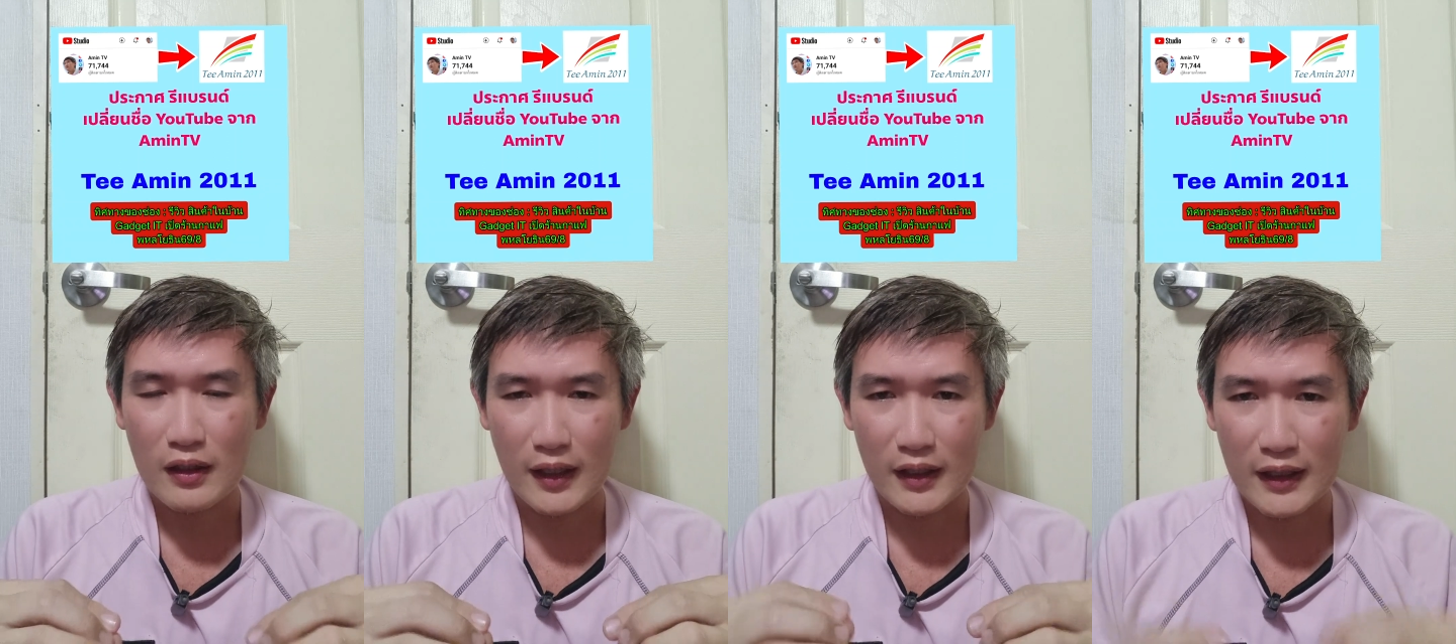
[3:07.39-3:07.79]

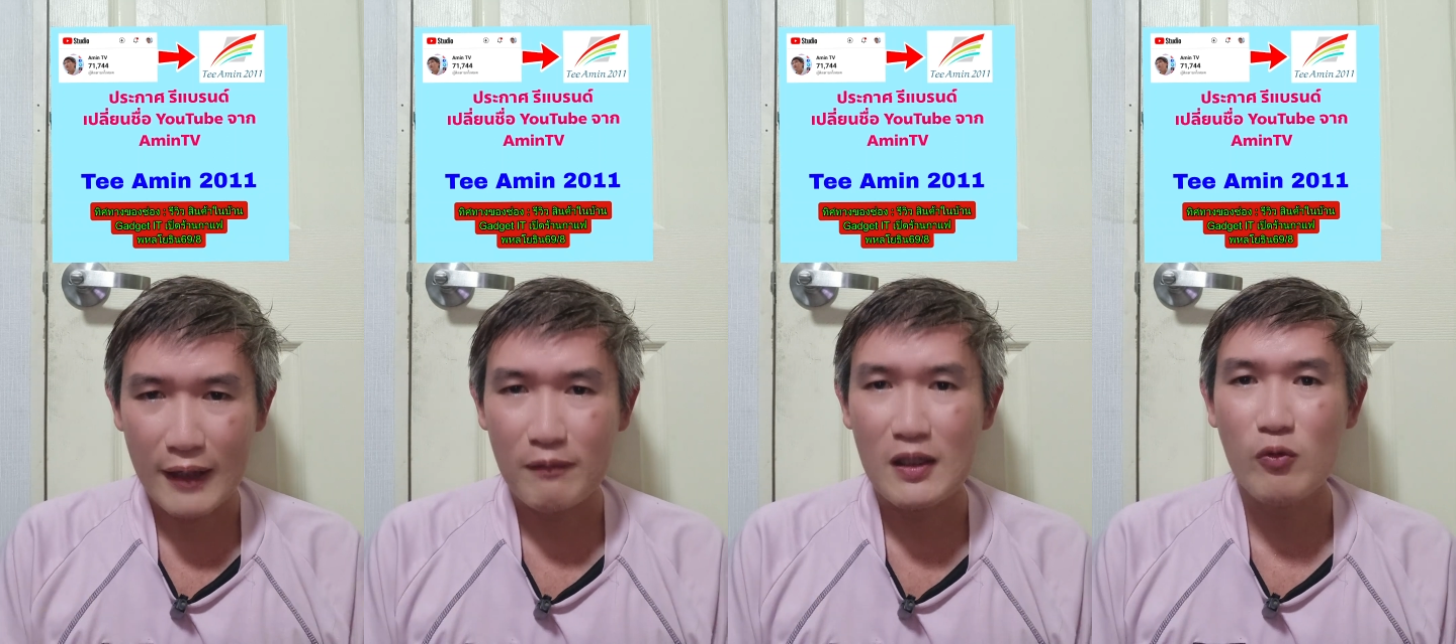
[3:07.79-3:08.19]
ไหนจะ
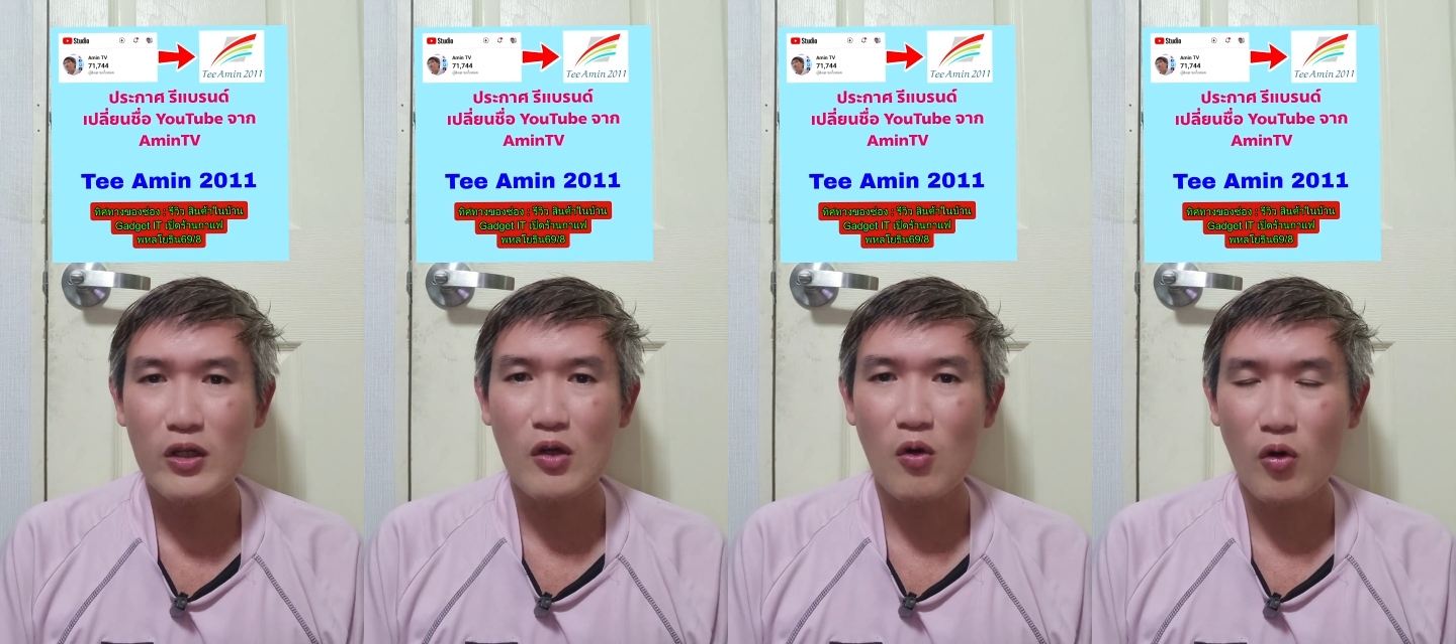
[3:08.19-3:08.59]
ทำคลิป
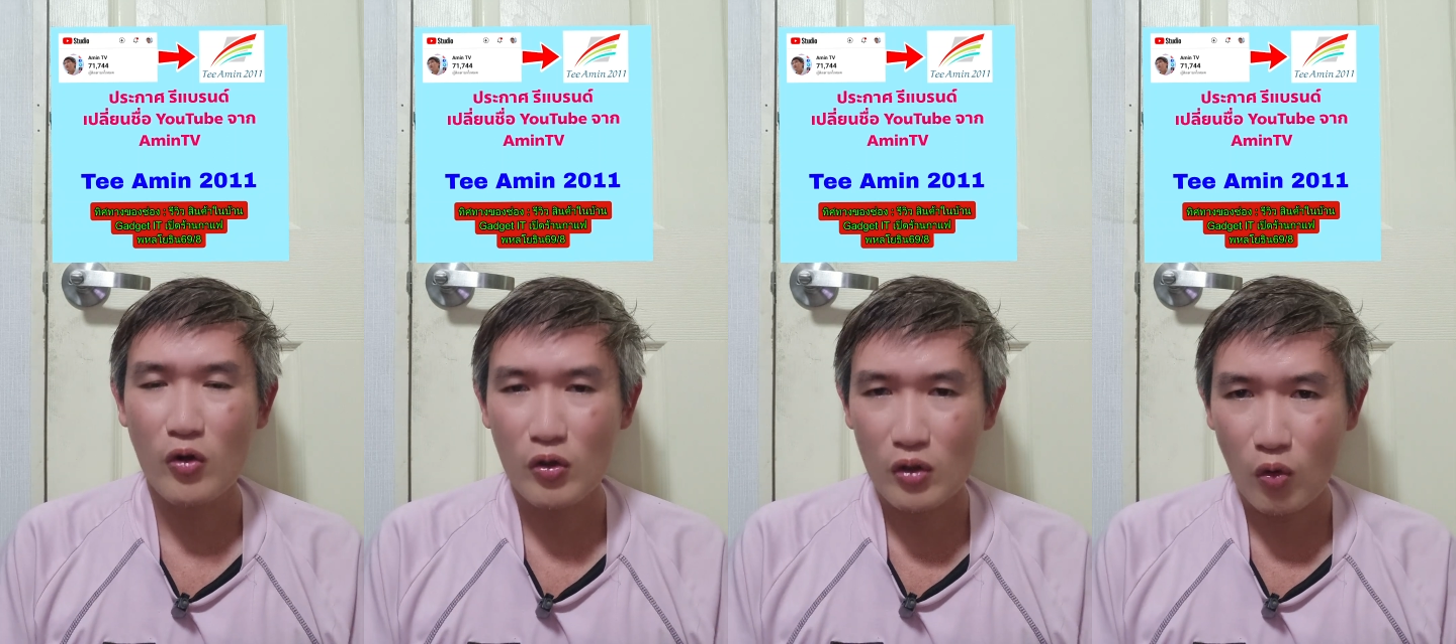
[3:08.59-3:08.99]
วิดีโอ
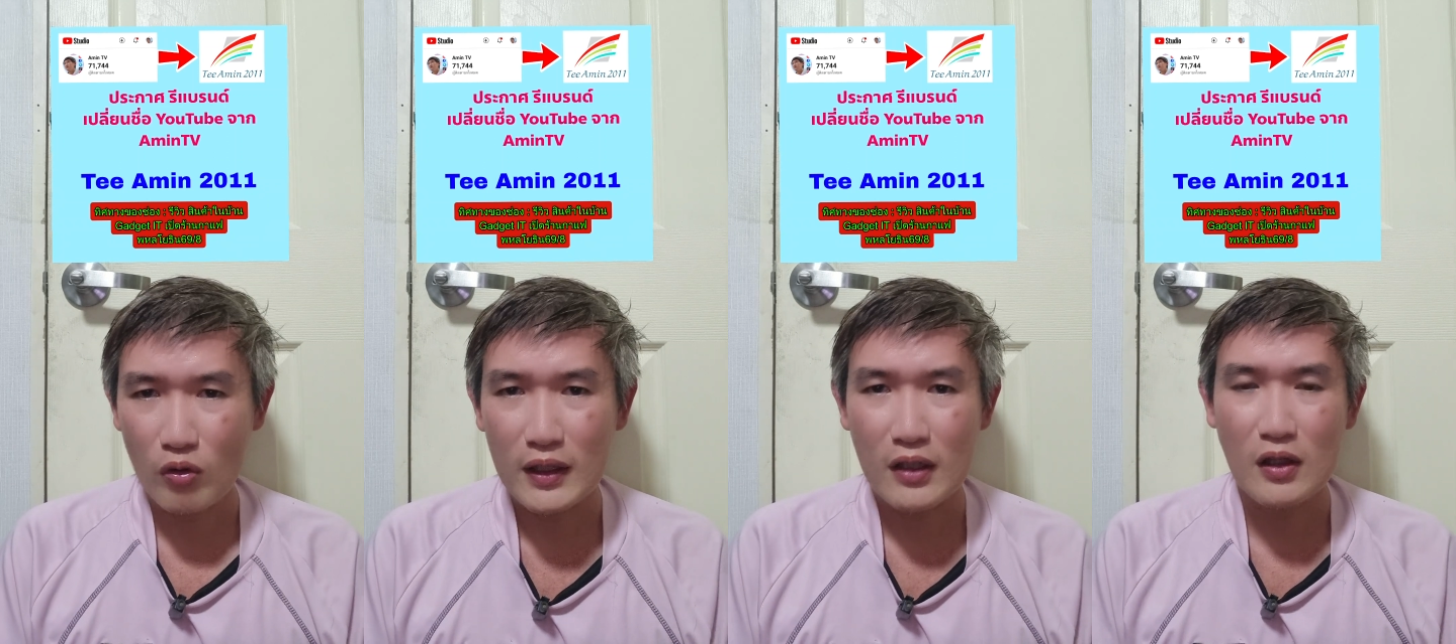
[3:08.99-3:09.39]
ลง
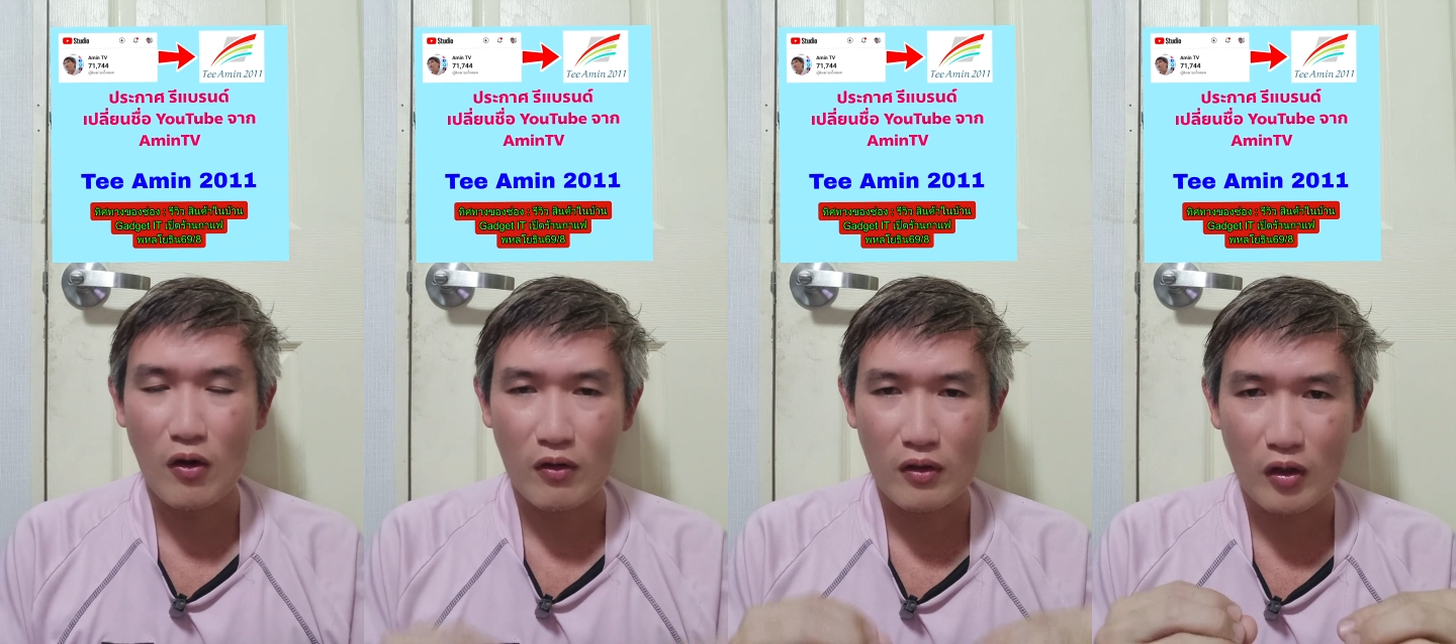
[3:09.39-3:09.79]
TikTok